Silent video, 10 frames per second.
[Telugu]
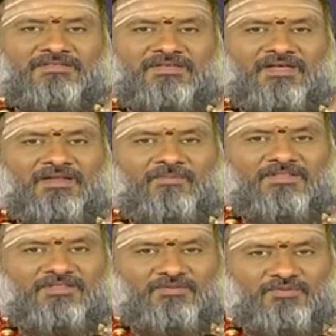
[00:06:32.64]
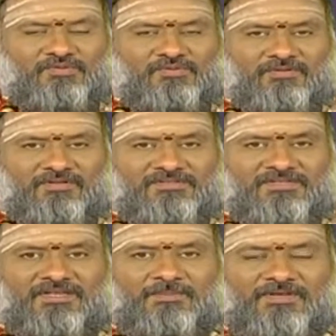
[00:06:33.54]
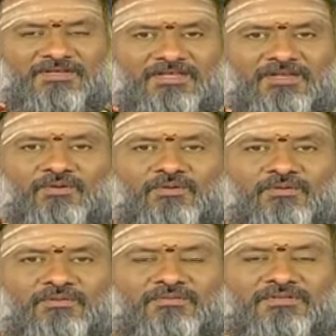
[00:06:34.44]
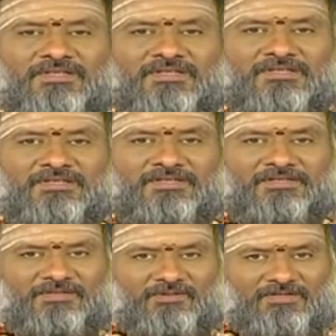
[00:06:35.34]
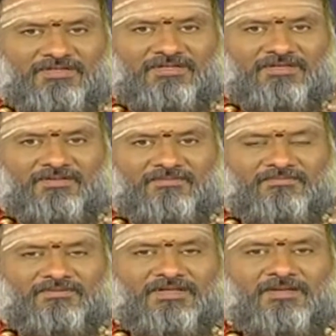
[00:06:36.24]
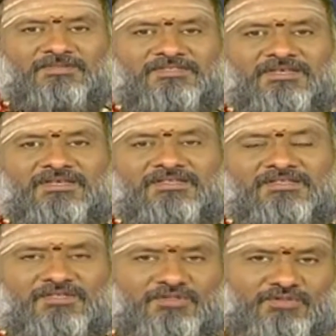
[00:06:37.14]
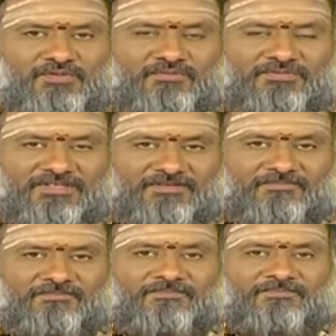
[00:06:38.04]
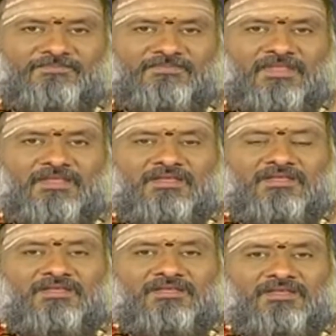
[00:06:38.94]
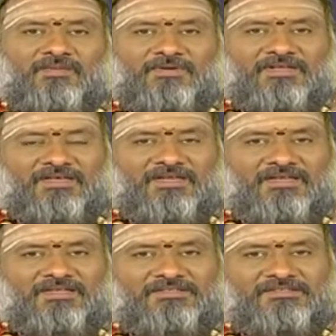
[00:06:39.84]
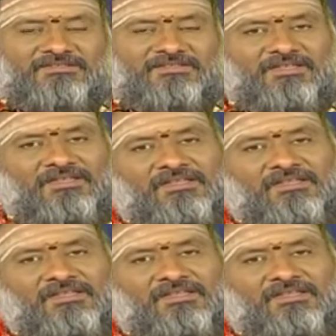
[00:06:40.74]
చాలామందిని చూస్తున్నాం సినీ పక్షిలో ఈ యొక్క నామ సంకీర్తనలు చేస్తూ ఉంటారు ఈ ప్రకారంగా చేస్తే